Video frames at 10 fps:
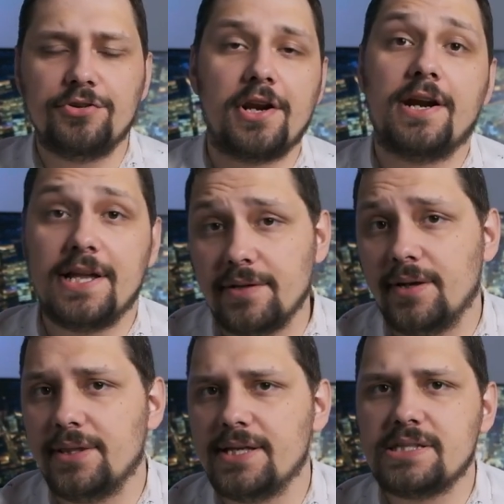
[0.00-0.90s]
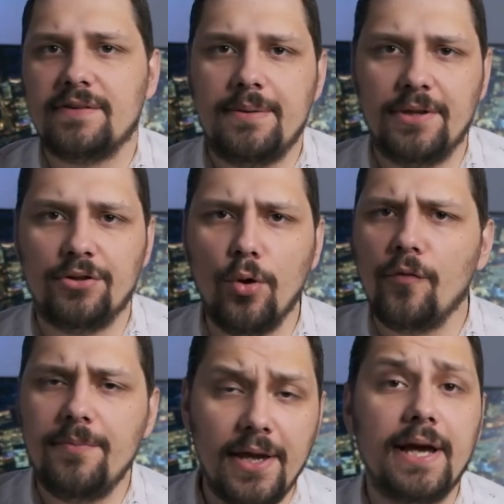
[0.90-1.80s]
радовать нас своими
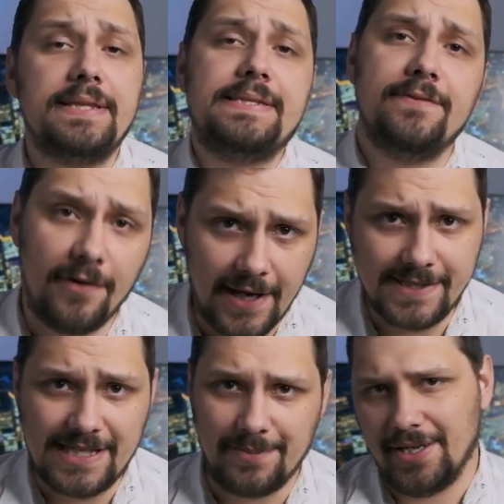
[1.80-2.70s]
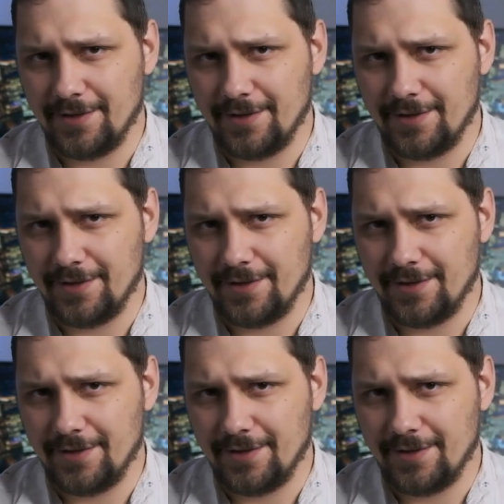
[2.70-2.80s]
новыми девайсами.